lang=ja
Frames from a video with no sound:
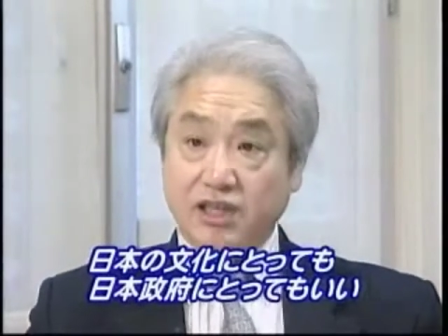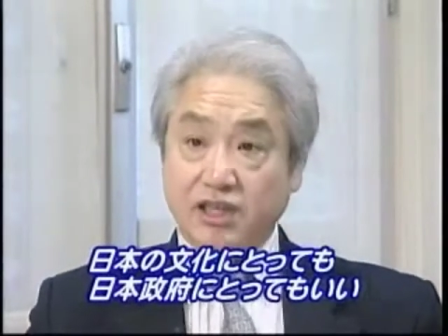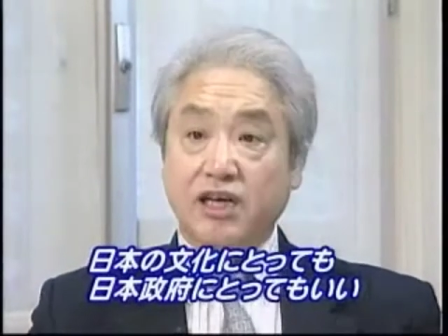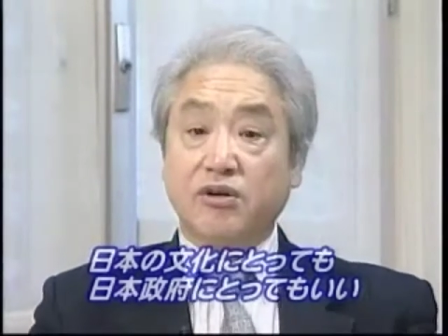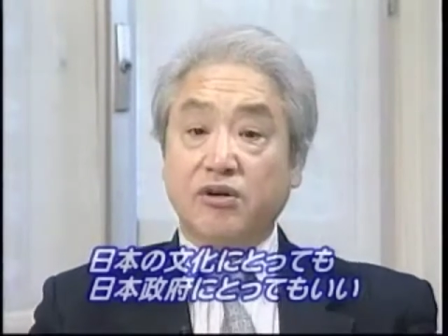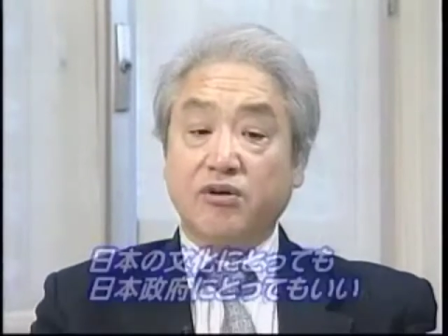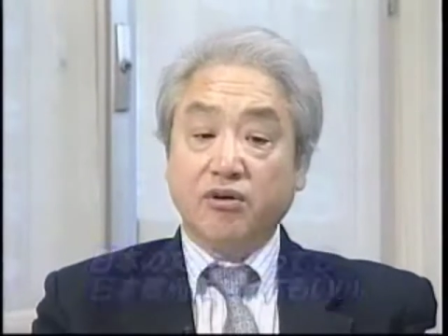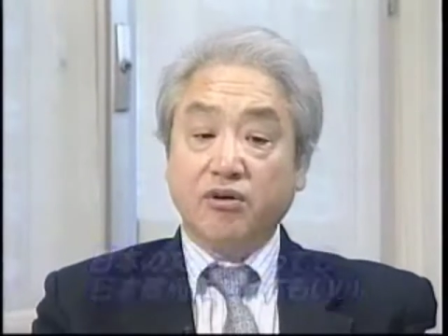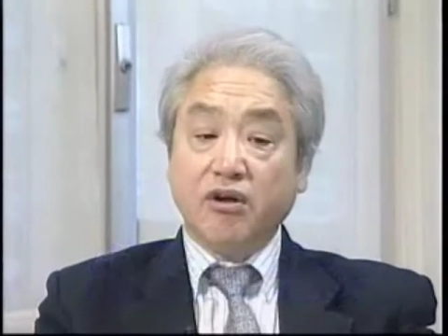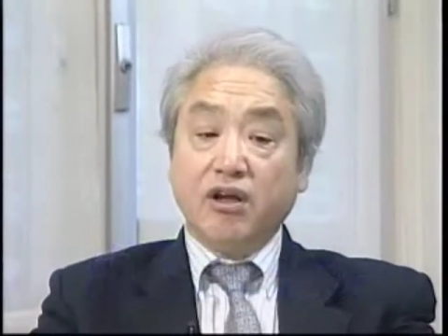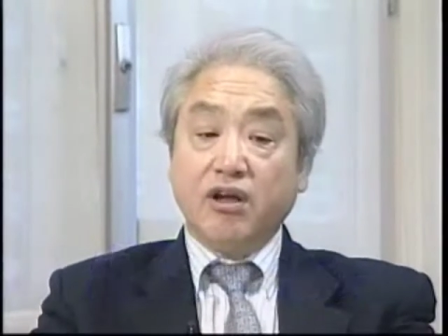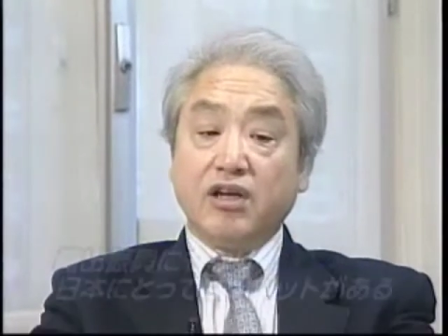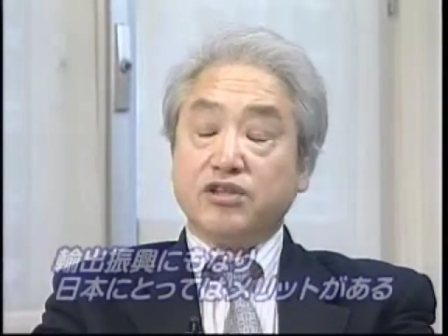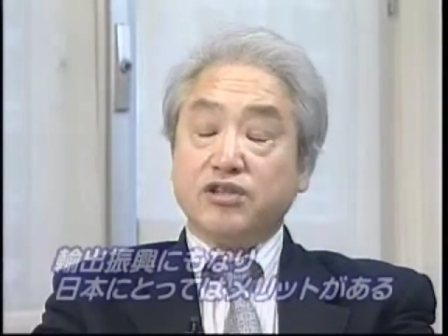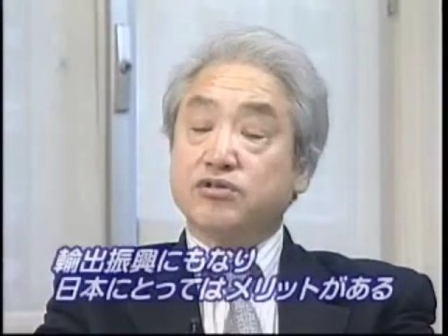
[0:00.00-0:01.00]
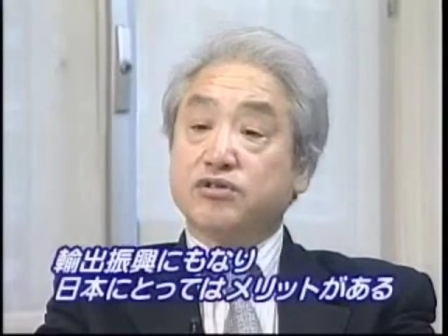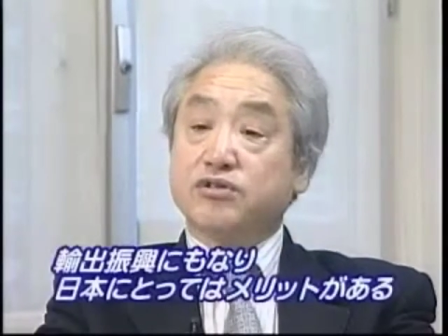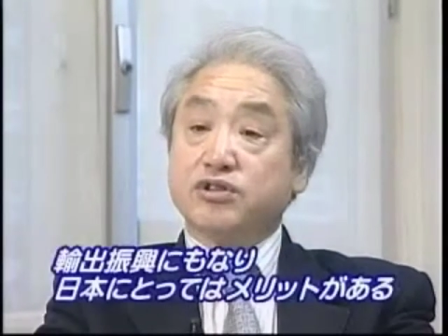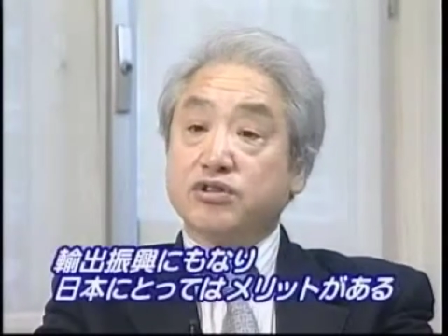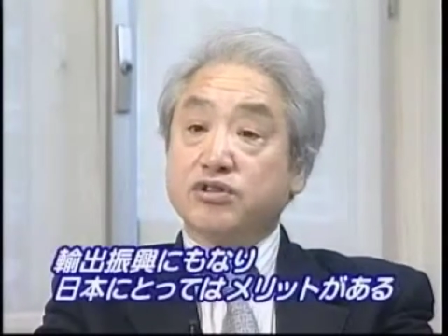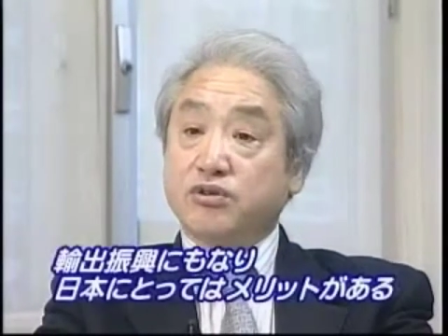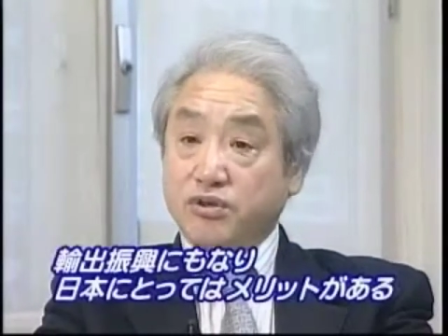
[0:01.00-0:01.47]
あの輸
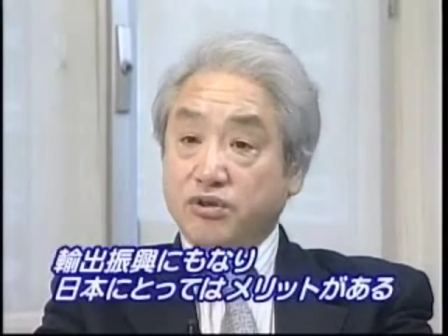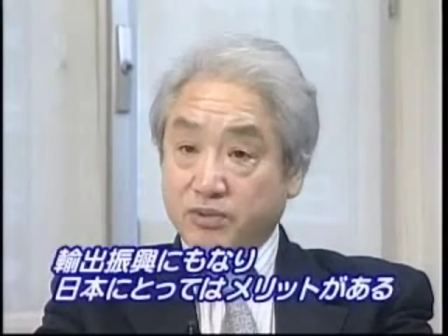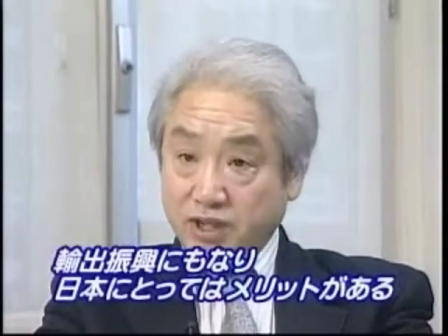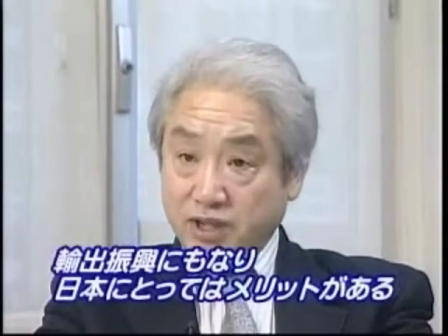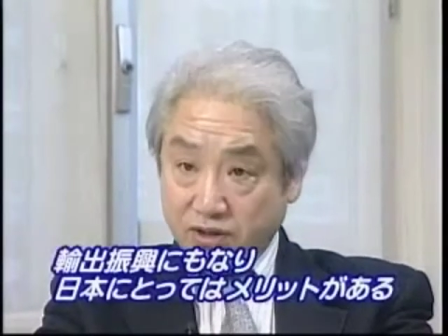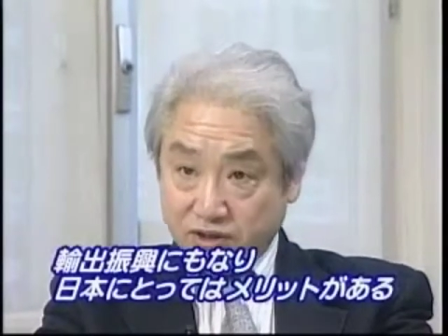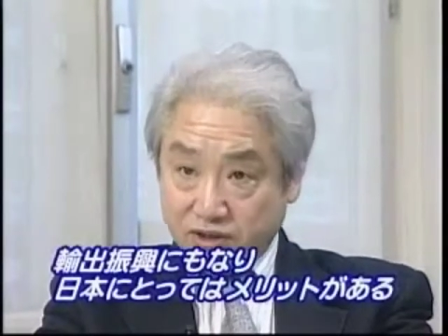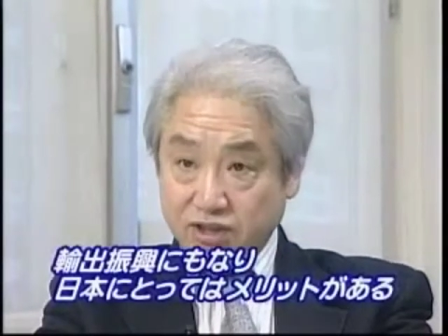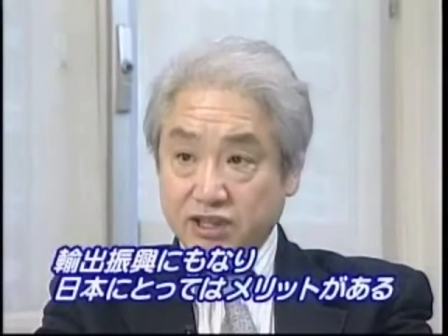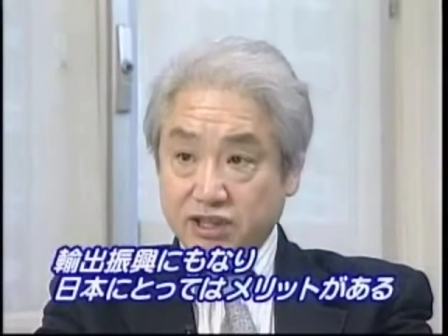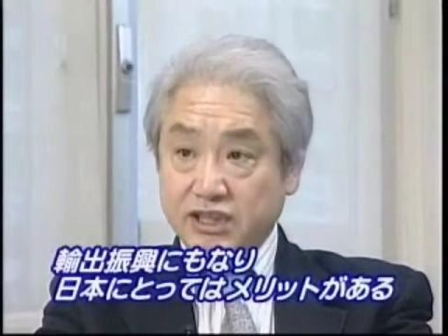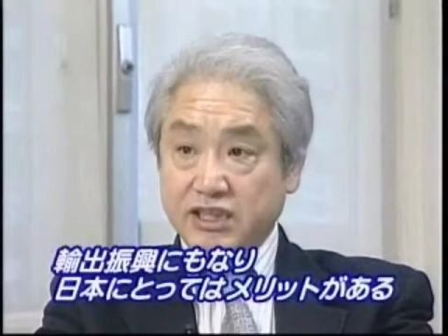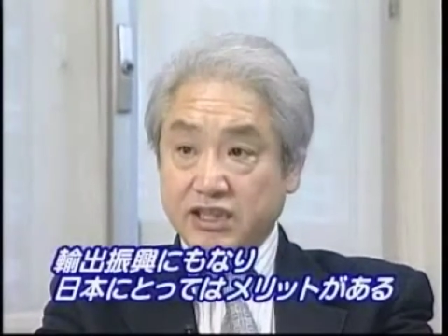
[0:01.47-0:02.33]
出振興にもなるし、